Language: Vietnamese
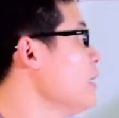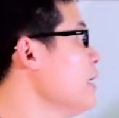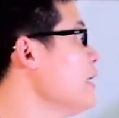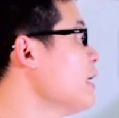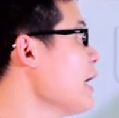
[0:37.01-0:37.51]

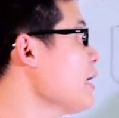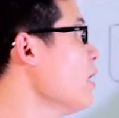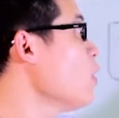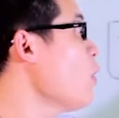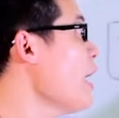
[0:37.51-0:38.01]
Thì các
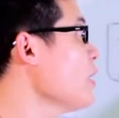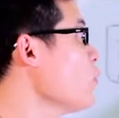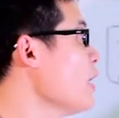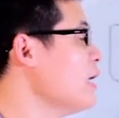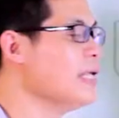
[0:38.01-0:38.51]
cơ quan
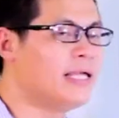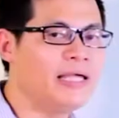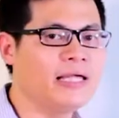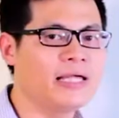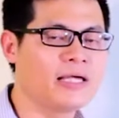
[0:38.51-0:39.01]
quản
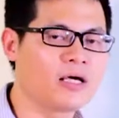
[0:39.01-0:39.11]
lý